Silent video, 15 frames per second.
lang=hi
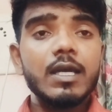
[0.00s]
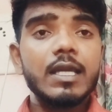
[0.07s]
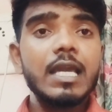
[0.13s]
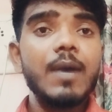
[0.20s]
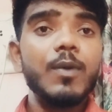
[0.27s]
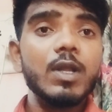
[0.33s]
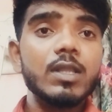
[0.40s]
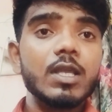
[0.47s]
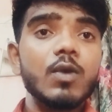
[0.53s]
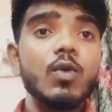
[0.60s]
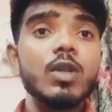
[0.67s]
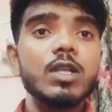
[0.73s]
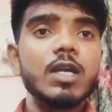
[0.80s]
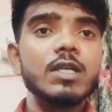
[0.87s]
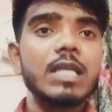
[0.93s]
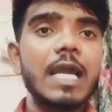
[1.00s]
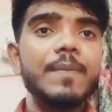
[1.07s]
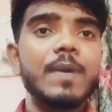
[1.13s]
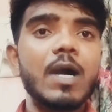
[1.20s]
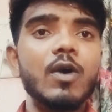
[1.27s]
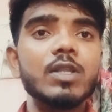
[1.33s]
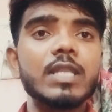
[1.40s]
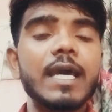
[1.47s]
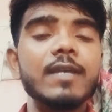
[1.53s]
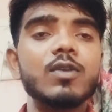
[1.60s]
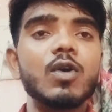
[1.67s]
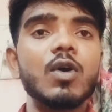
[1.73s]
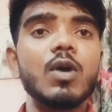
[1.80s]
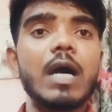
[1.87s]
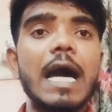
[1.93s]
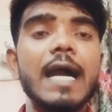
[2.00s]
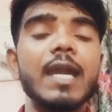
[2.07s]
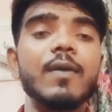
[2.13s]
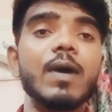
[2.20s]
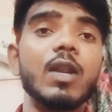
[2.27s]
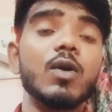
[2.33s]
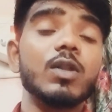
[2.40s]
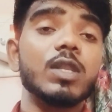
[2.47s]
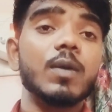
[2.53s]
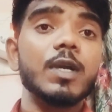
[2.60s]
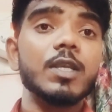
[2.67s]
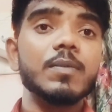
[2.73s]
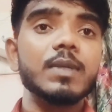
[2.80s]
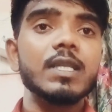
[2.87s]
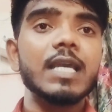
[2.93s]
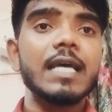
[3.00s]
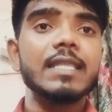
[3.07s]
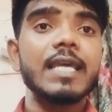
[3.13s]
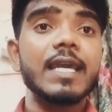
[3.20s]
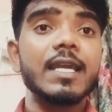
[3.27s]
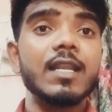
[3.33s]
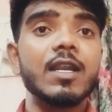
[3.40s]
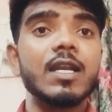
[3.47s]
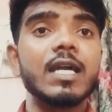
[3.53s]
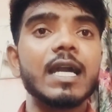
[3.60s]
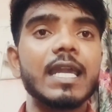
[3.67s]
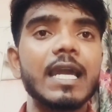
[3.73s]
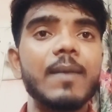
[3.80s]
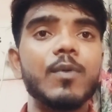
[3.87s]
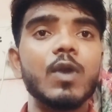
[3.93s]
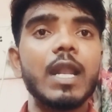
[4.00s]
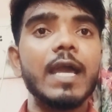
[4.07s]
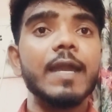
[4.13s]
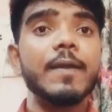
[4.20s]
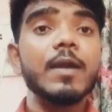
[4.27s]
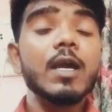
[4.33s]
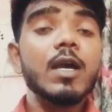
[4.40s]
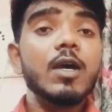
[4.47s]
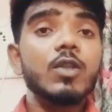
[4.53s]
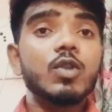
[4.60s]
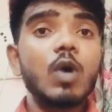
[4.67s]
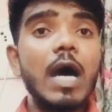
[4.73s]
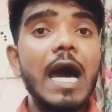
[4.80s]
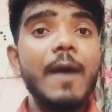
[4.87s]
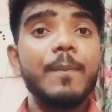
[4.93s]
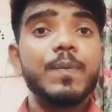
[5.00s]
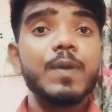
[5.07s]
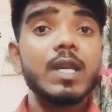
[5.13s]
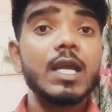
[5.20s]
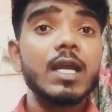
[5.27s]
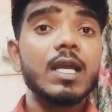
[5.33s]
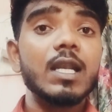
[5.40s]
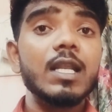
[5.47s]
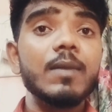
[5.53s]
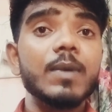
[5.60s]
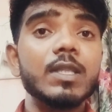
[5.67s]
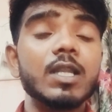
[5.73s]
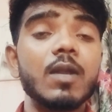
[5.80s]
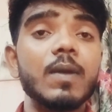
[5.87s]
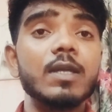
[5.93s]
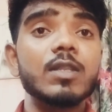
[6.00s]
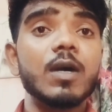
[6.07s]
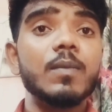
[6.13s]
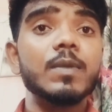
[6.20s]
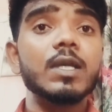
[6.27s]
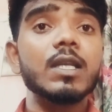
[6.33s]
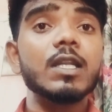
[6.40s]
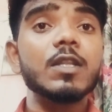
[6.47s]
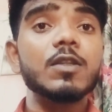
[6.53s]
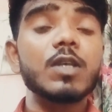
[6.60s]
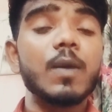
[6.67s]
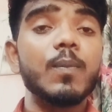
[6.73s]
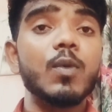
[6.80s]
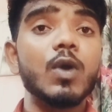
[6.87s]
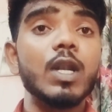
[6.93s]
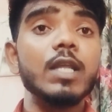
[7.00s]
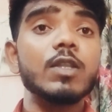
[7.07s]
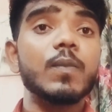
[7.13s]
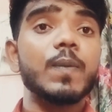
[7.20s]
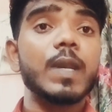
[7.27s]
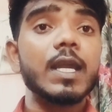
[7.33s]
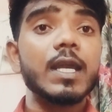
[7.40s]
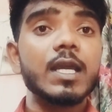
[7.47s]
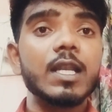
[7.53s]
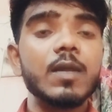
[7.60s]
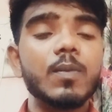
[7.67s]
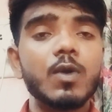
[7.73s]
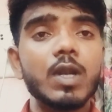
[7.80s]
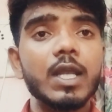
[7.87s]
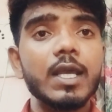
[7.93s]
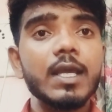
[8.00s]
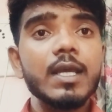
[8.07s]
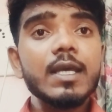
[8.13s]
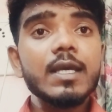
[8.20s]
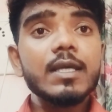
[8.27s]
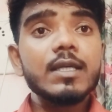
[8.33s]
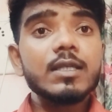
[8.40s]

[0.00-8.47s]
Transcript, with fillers: ए, क्या बोलते हैं उलझन टाइप का होता है जो आगे वालों को समझ में नहीं आता है कि लड़का क्या बोला है तो आप फ्रेंकली मतलब एकदम इंग्लिश जब बोलें तो फ्रेंकली बोलें